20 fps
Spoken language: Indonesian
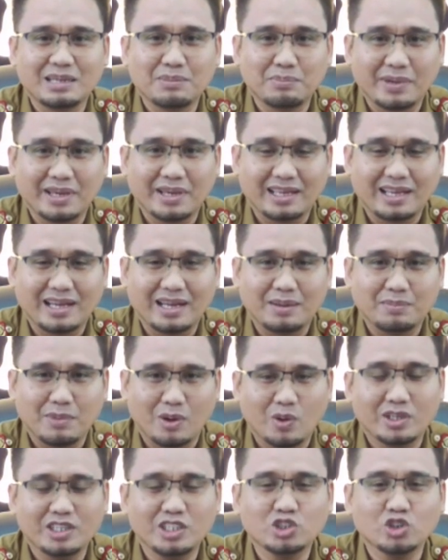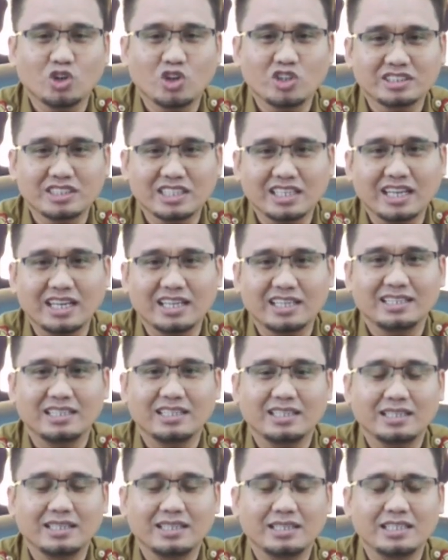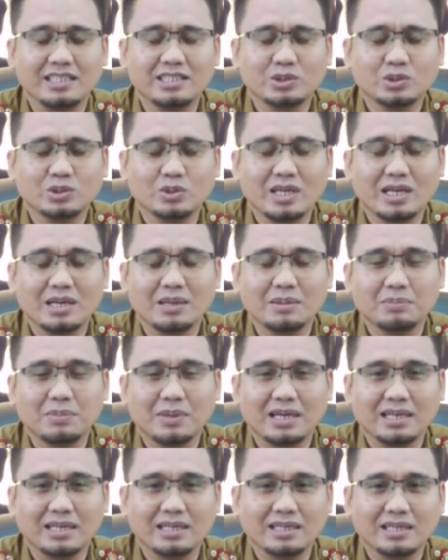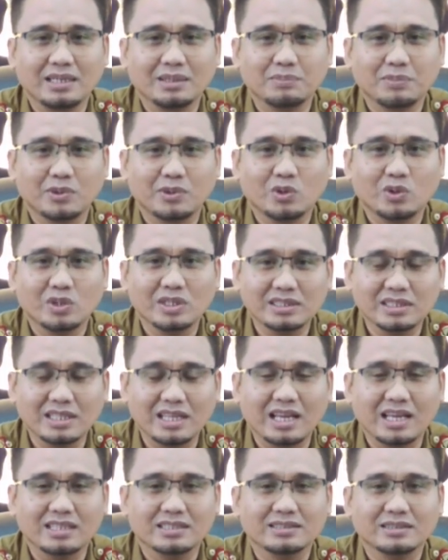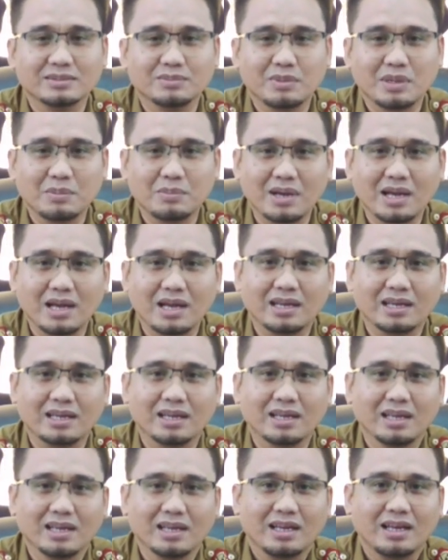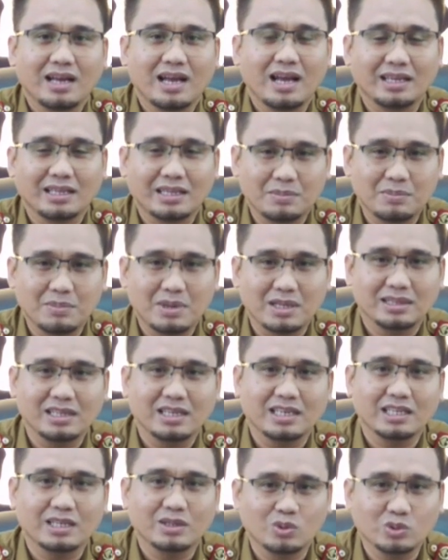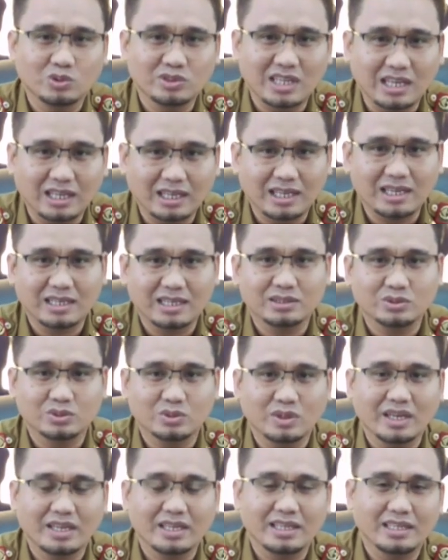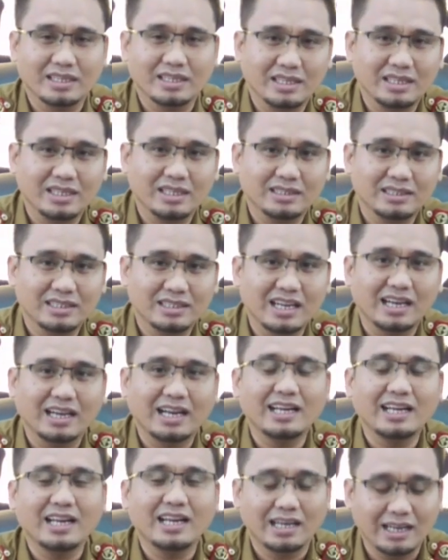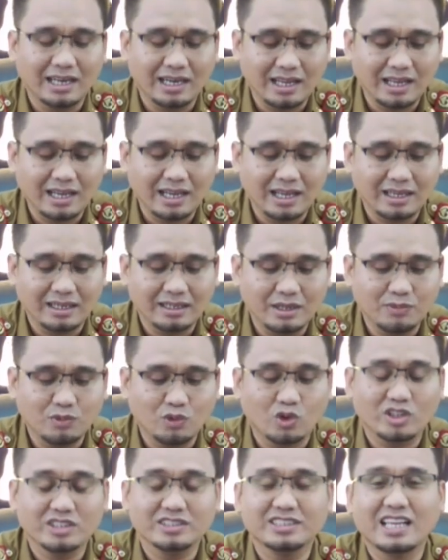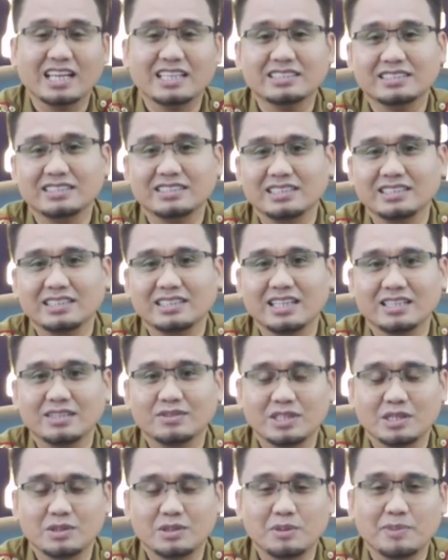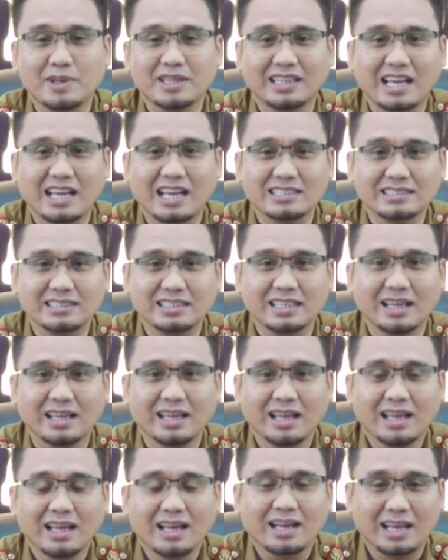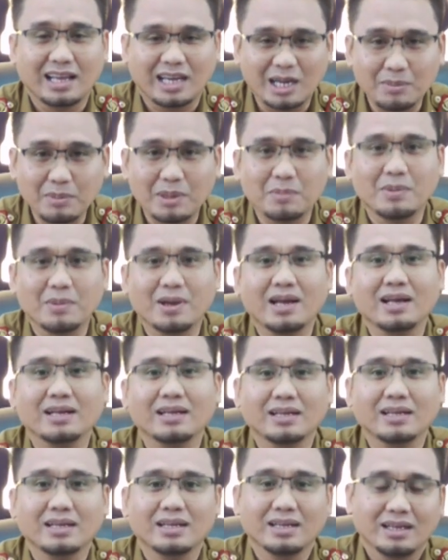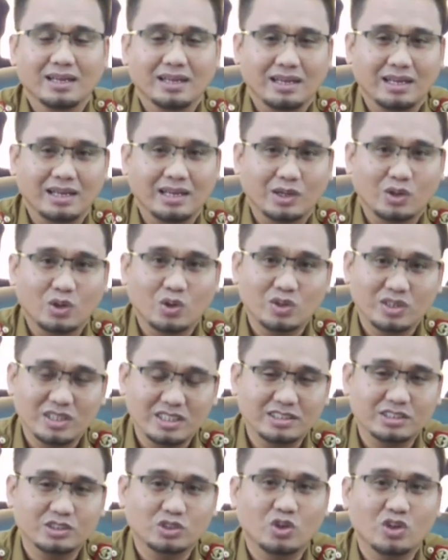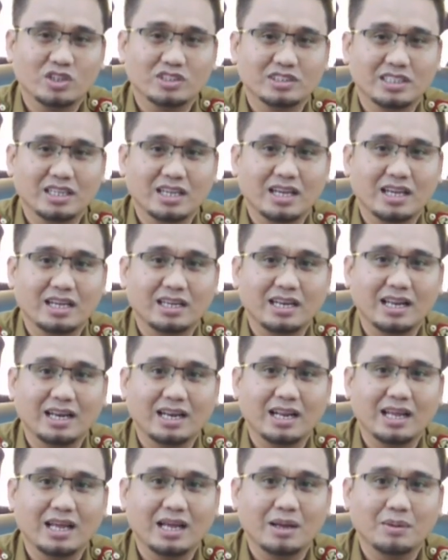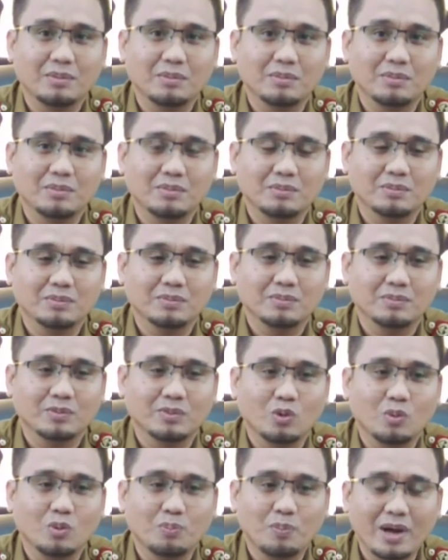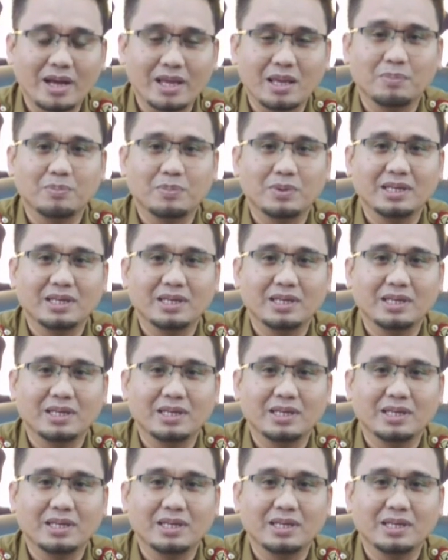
sampaikan bahwa di Sulawesi Tengah ini isu yang paling prioritas memang akibat dari kerusakan sungai ini tidak lain adalah deforestasi dan sedimentasi. Karena memang uh, kondisi Sulawesi Tengah dalam upaya